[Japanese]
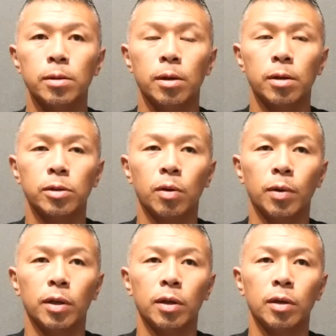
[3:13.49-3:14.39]
い、うん、いやあそこ
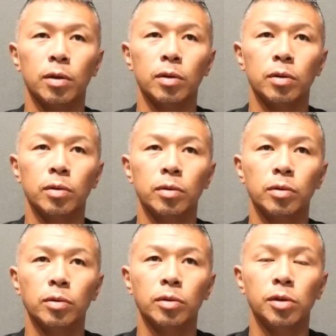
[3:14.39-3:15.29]
まで
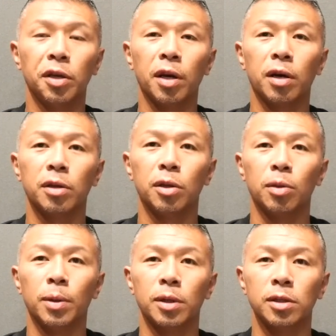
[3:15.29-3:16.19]
出来上がってる
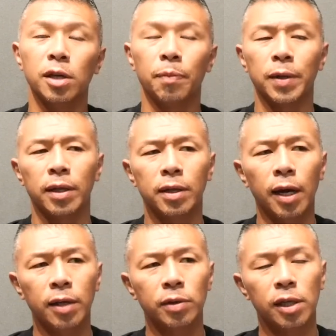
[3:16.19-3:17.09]
と思うんですでやっぱね
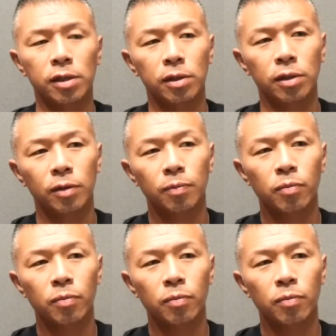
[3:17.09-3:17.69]
タイの選手